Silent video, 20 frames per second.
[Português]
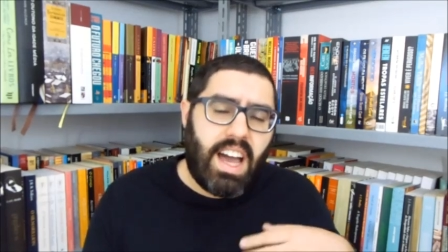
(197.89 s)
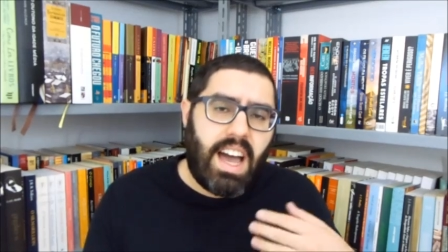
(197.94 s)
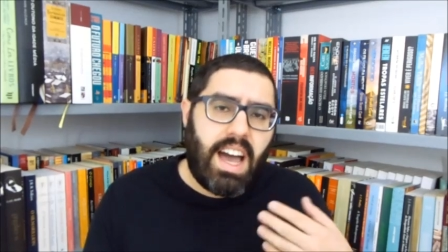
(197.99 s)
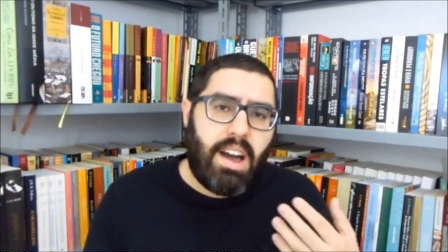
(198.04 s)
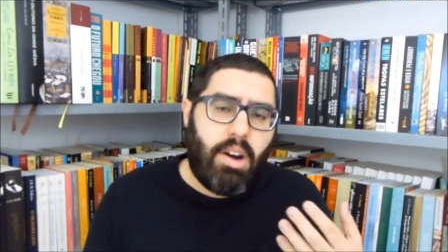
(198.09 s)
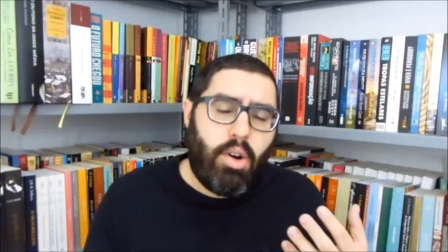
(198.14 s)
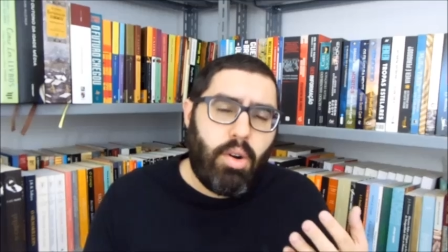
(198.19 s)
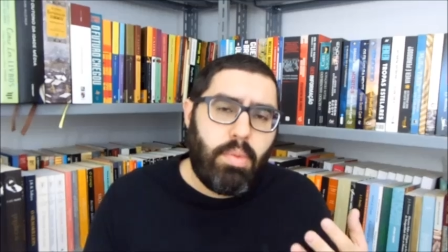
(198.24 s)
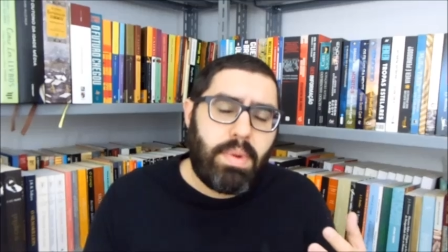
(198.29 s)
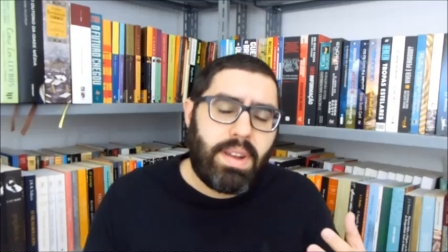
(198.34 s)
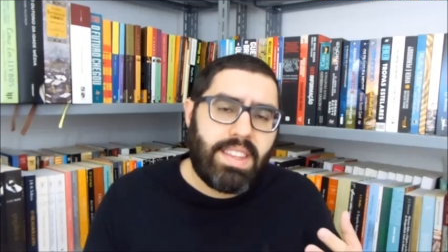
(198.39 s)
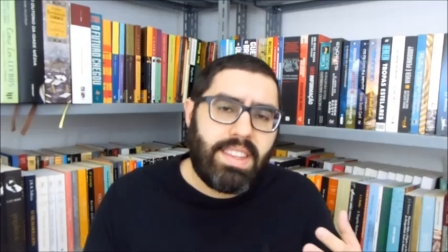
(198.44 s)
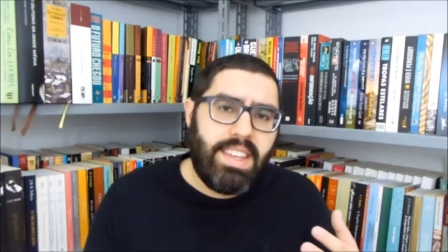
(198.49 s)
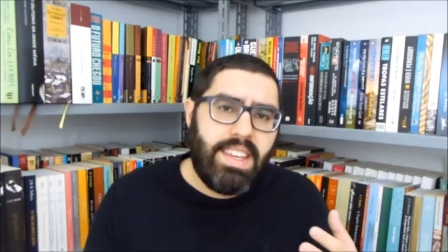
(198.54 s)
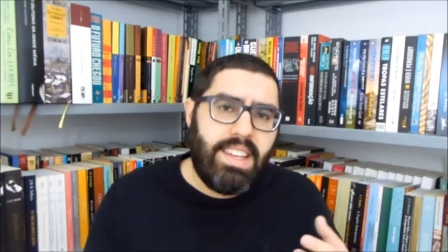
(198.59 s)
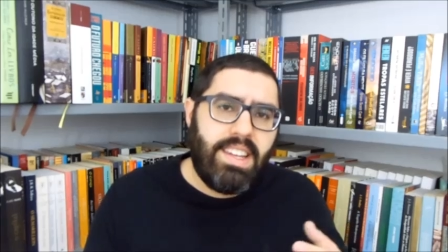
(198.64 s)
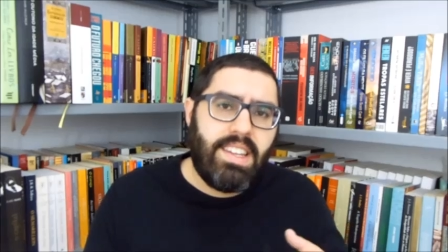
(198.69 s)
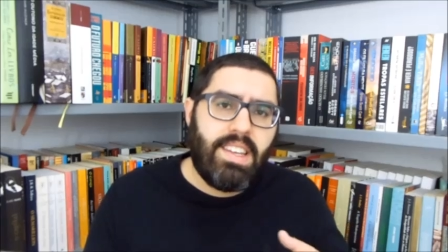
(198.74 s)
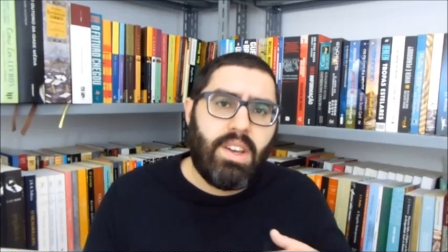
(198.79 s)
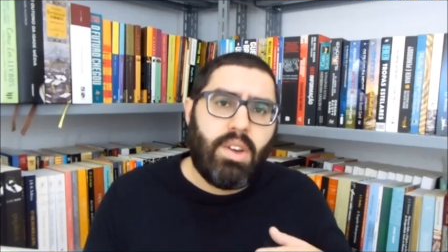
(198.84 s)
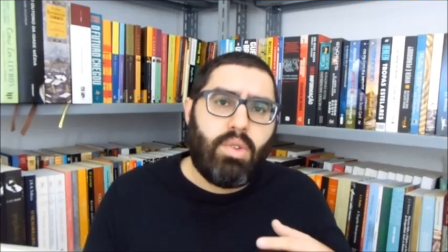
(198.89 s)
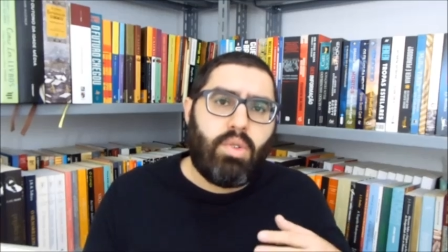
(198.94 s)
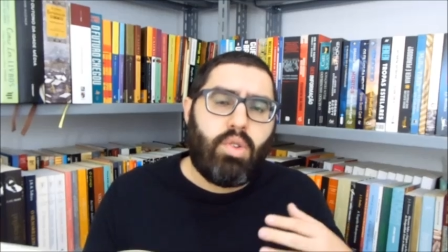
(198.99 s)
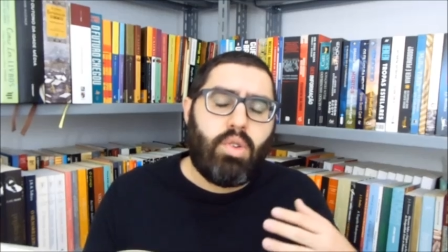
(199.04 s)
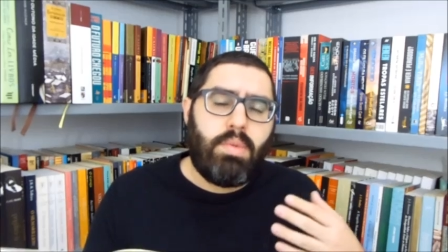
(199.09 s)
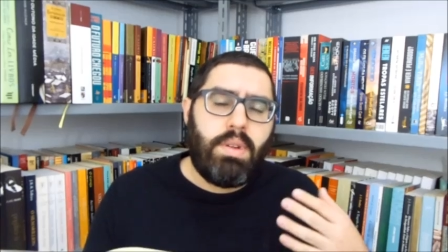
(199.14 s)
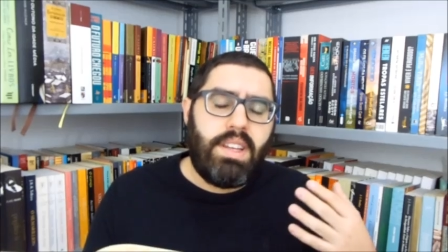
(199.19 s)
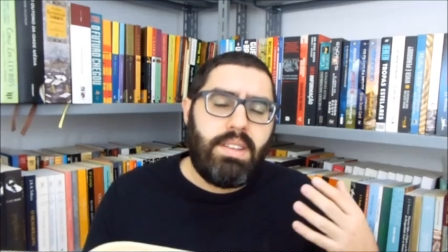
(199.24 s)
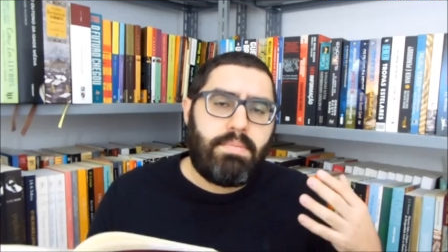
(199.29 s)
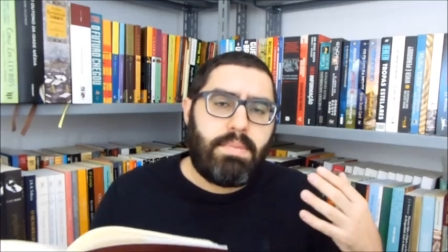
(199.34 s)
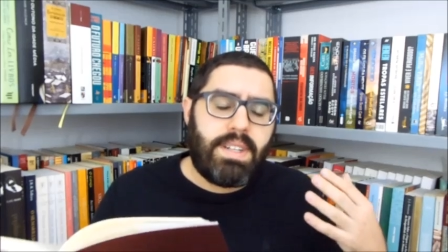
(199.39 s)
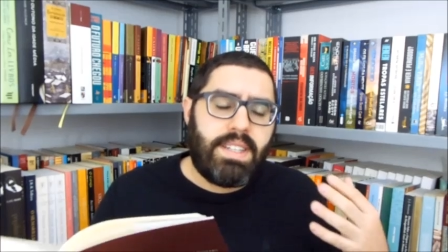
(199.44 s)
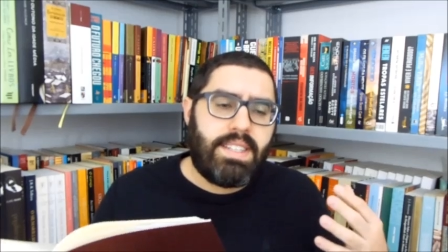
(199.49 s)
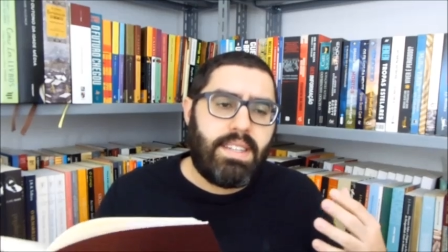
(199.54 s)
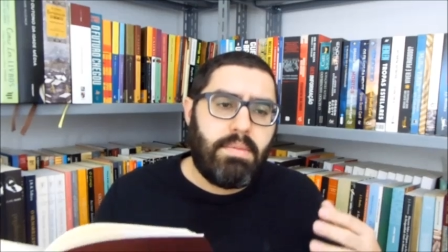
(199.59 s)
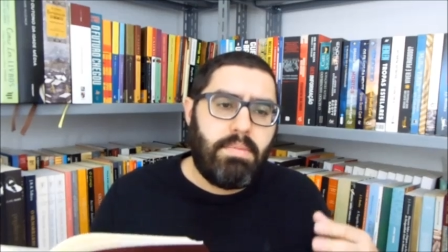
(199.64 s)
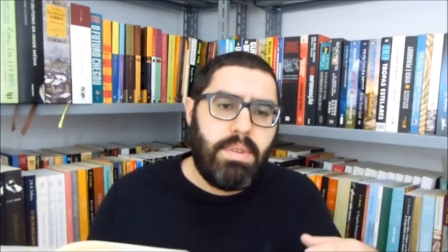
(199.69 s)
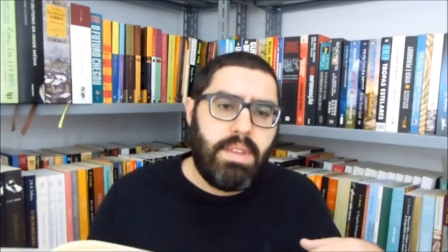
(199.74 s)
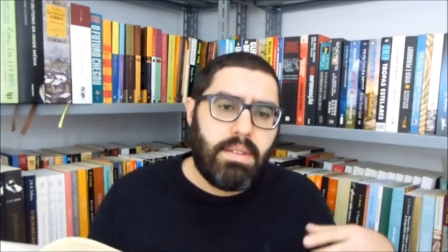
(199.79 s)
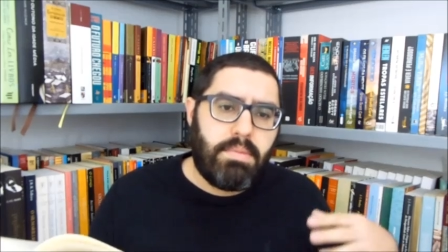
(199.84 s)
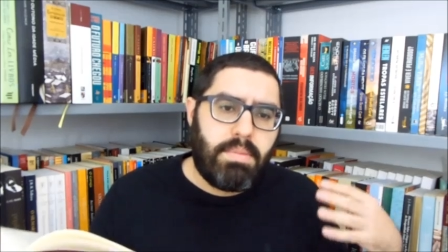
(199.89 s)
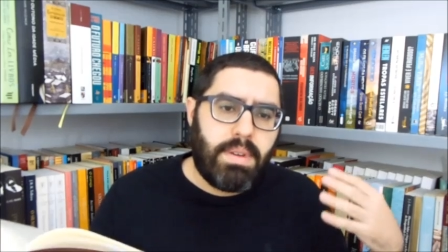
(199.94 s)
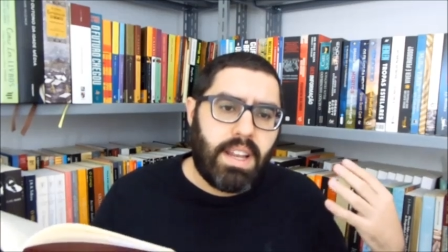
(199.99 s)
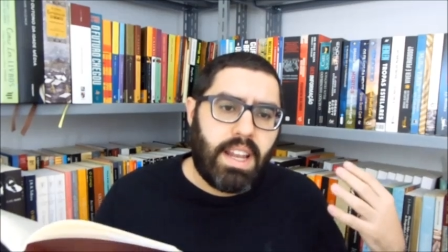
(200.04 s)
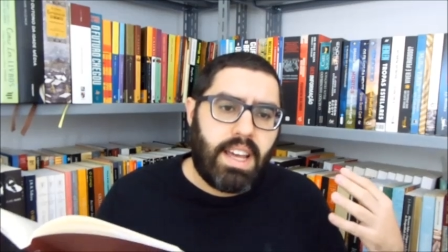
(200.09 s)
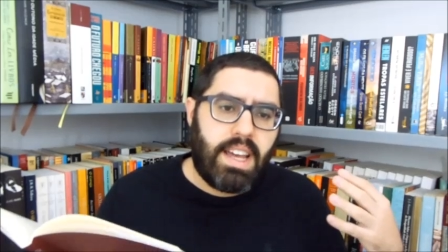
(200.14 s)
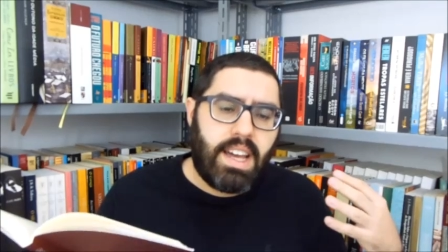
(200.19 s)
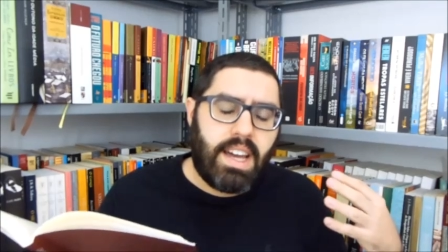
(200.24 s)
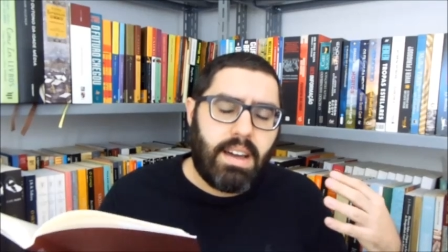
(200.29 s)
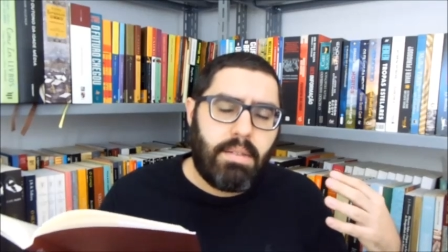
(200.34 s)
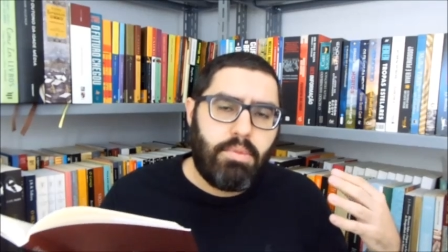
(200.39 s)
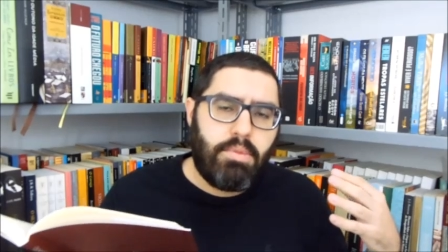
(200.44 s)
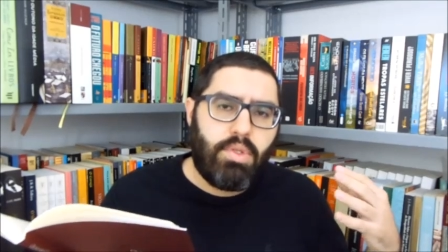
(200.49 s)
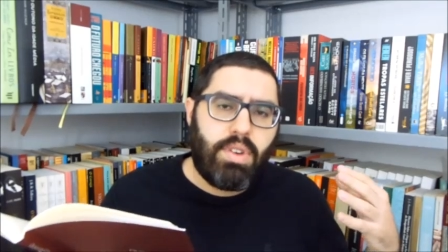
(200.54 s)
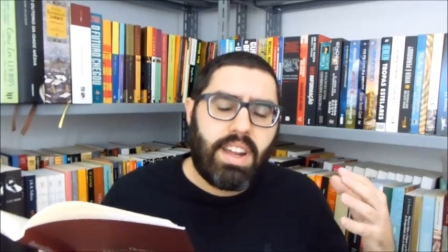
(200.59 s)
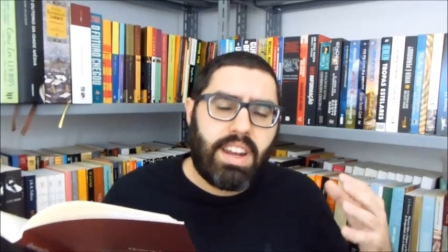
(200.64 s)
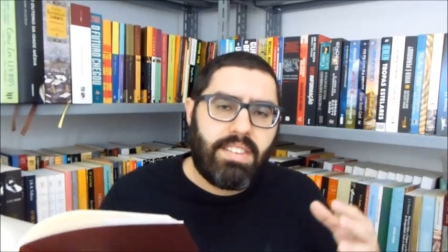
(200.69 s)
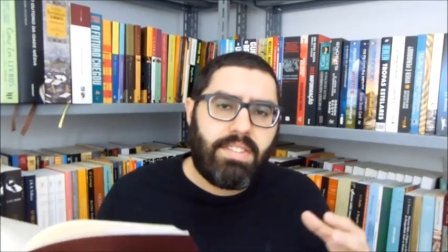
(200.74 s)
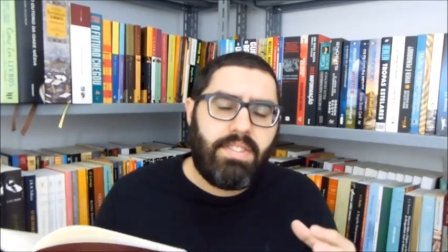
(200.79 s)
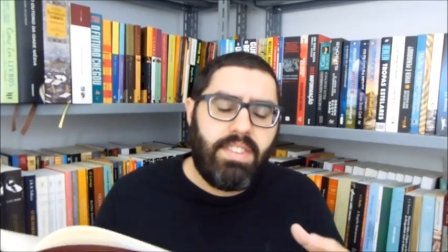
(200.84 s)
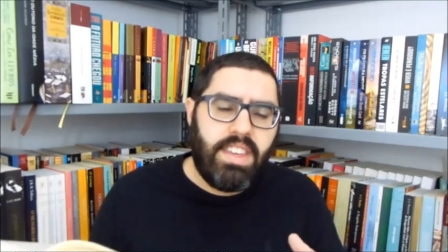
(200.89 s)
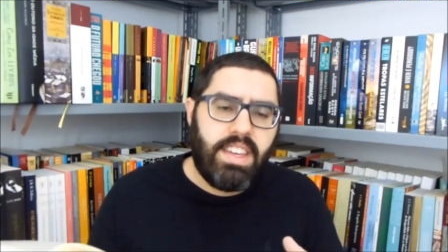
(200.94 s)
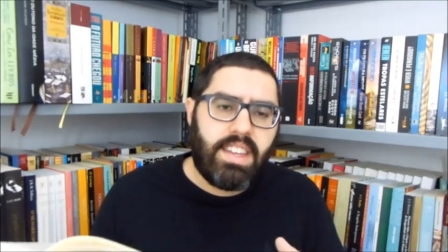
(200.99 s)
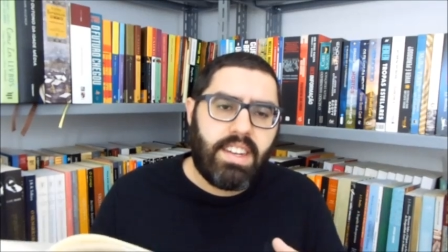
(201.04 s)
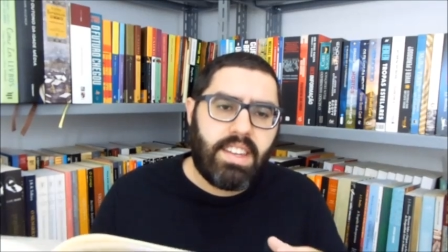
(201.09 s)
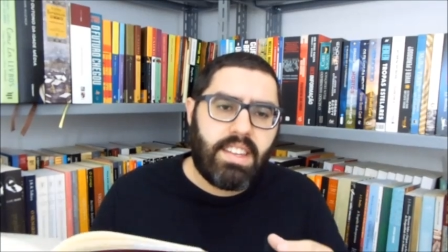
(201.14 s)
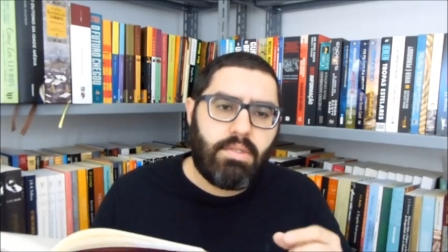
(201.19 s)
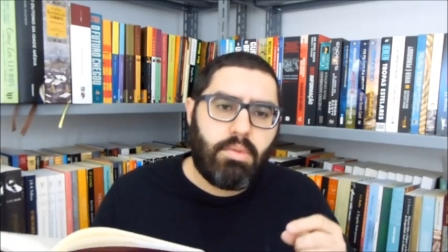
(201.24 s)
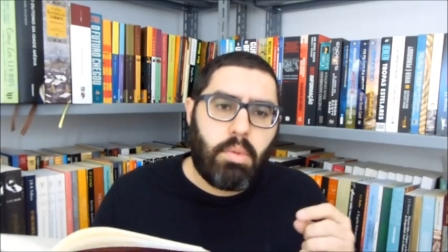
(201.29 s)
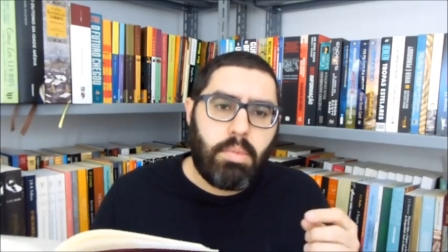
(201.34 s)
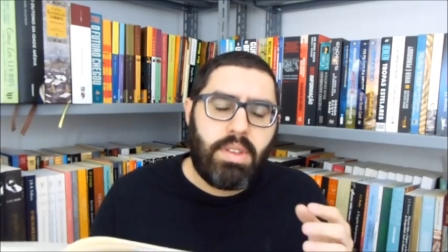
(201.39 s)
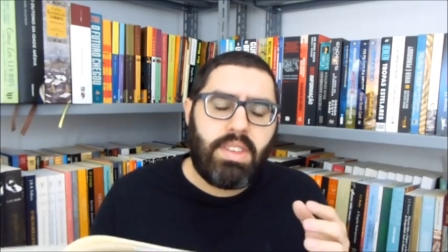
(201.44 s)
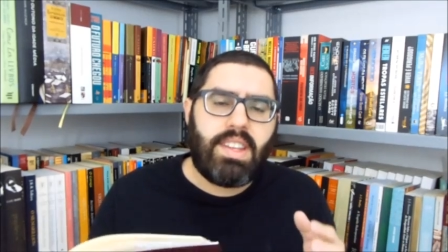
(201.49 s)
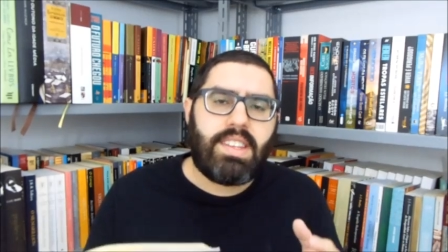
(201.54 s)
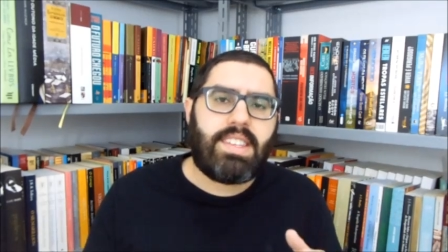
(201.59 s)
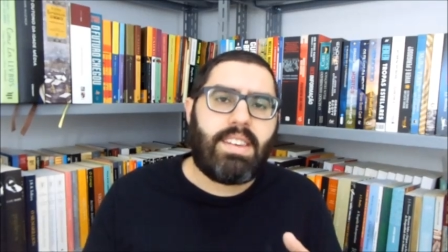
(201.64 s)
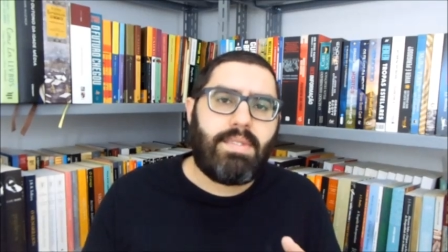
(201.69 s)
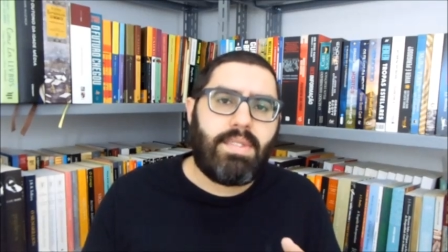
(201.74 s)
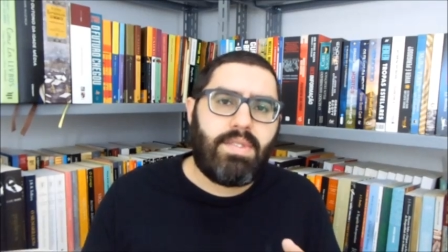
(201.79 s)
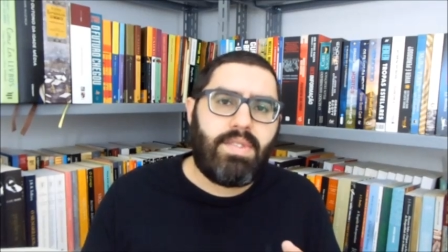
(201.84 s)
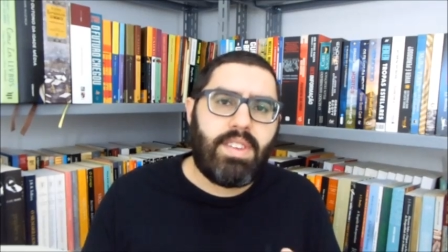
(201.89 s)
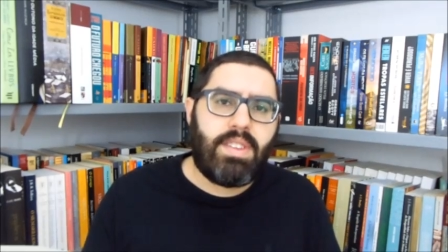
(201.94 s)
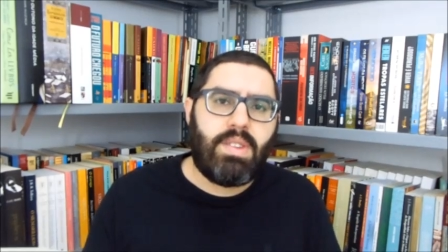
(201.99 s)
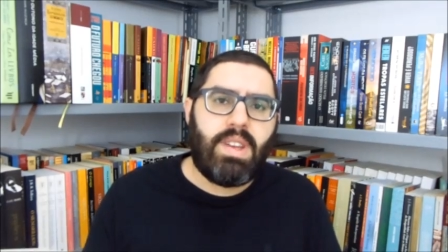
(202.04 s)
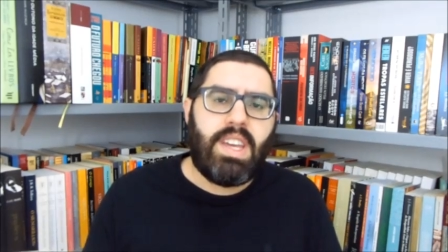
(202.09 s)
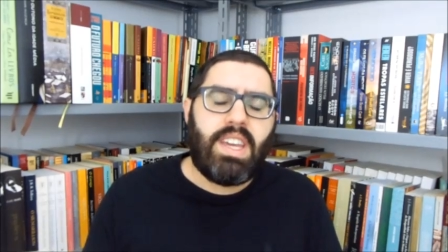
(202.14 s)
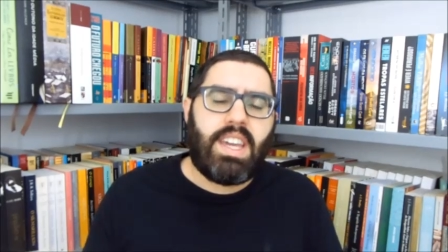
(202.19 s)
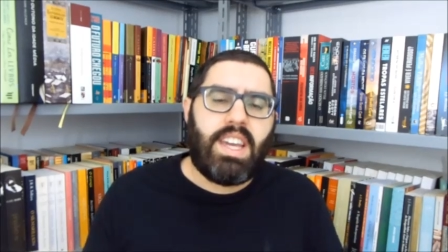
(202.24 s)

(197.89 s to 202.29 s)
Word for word: A obra dele, como ele percebia pela biografia, né, no momento que ele estava vivendo,